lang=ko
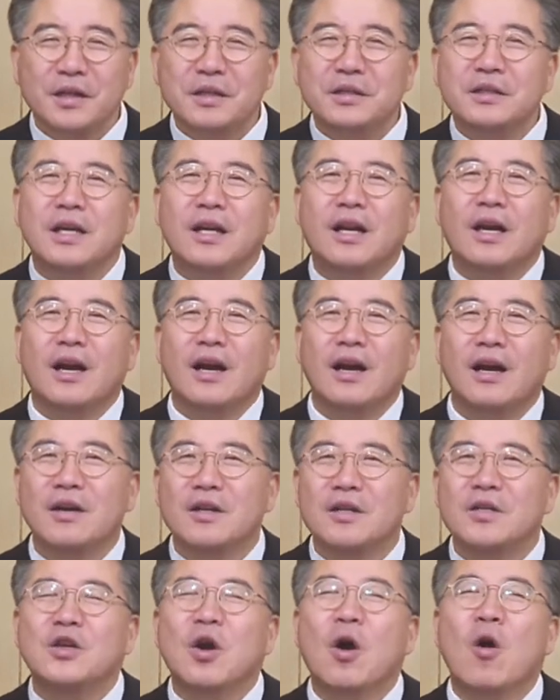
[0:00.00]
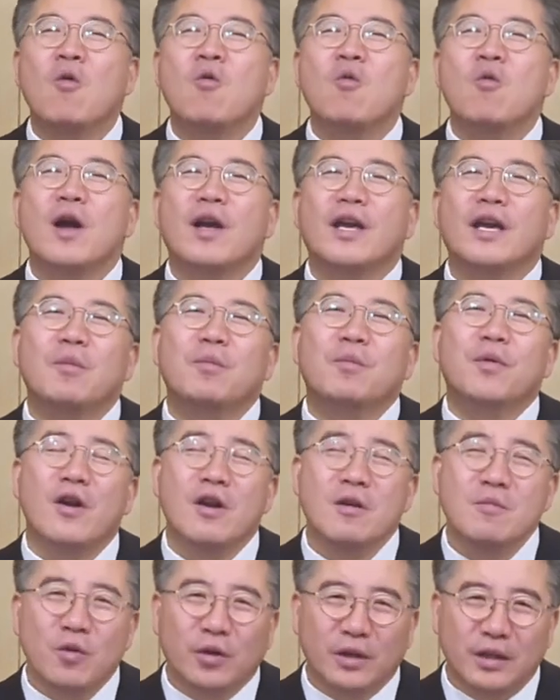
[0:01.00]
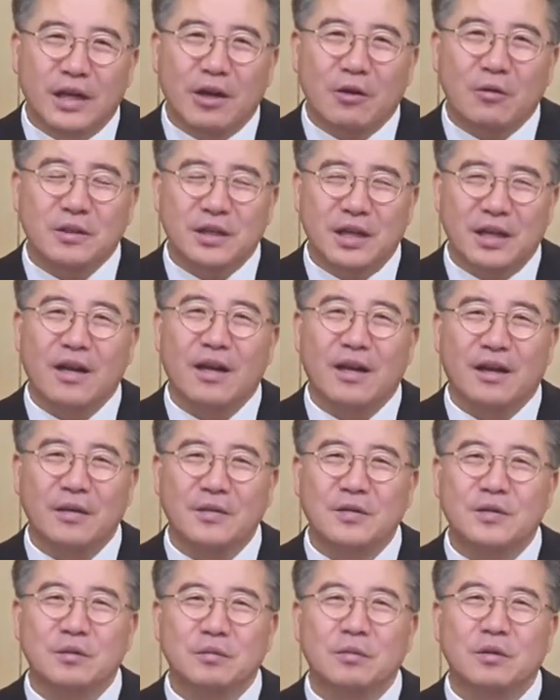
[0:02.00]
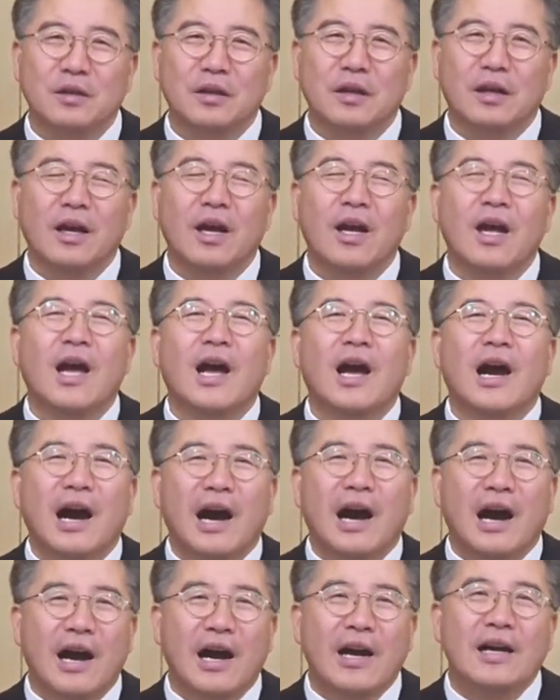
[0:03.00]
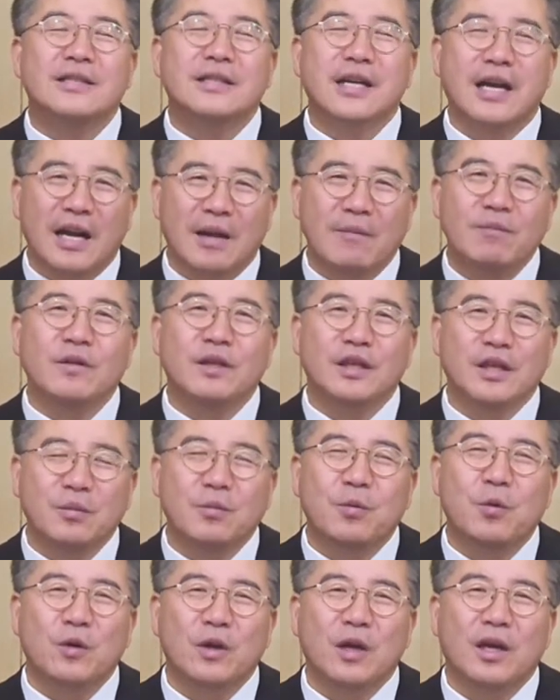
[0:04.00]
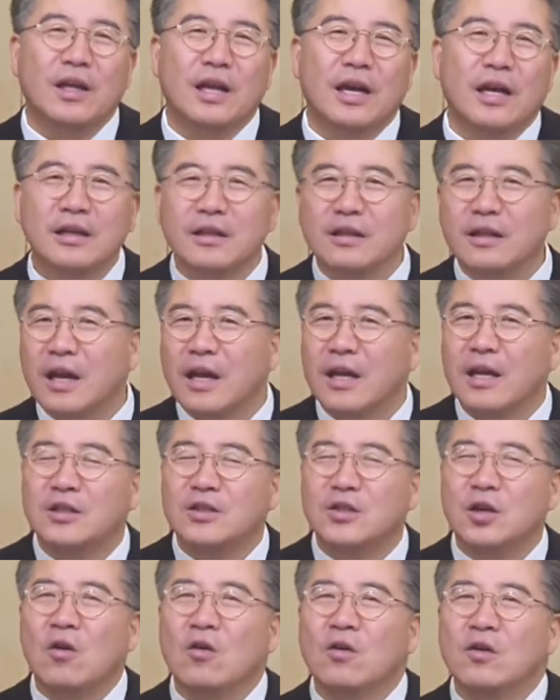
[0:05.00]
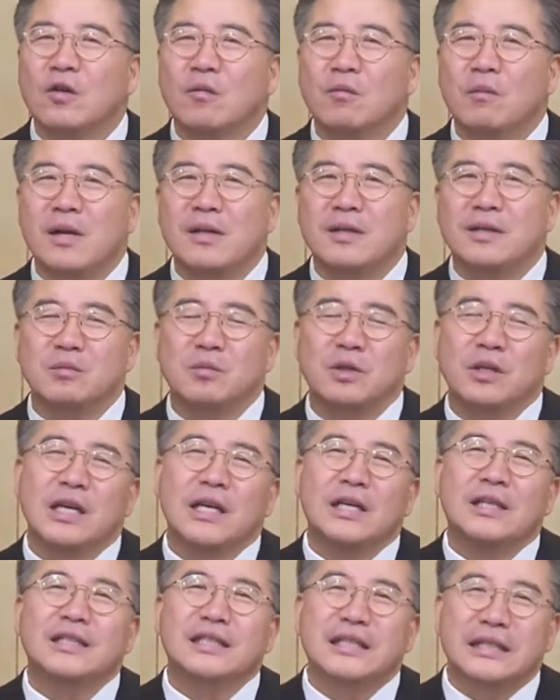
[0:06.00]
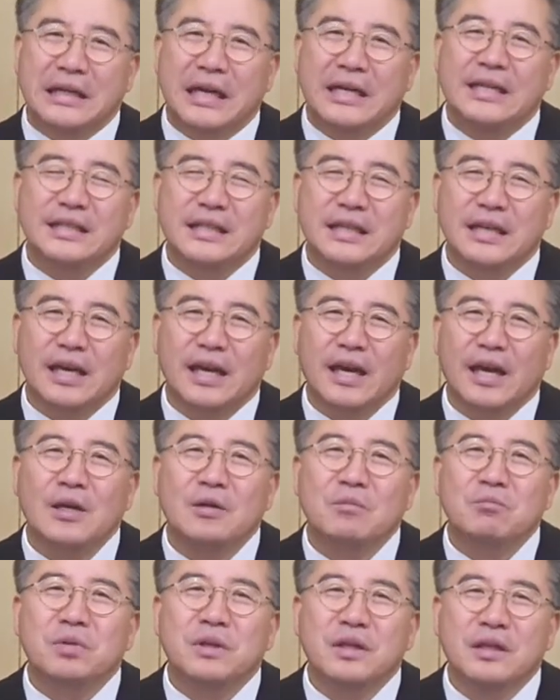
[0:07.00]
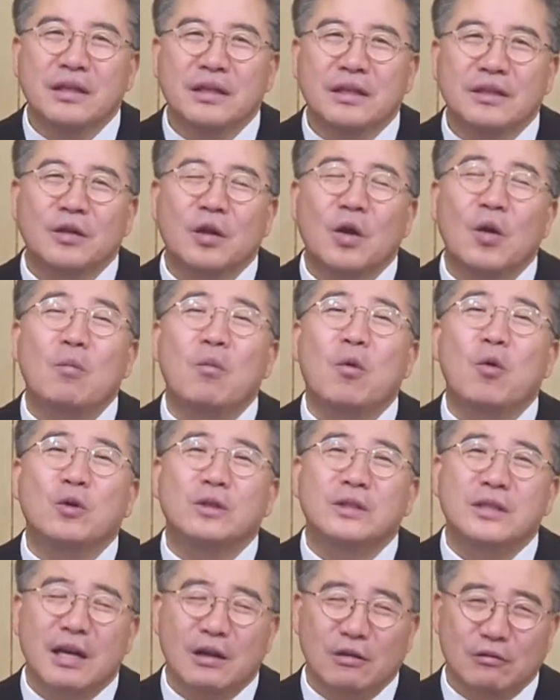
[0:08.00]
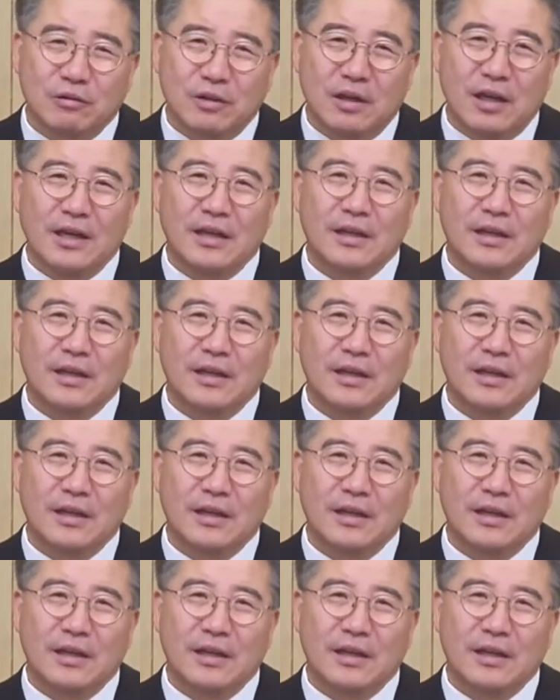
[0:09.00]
제가 영광의 별명이라고 생각했습니다. 아, 사람들이 보기에 나는 성경 말씀을 지나치게 믿는 목사구나.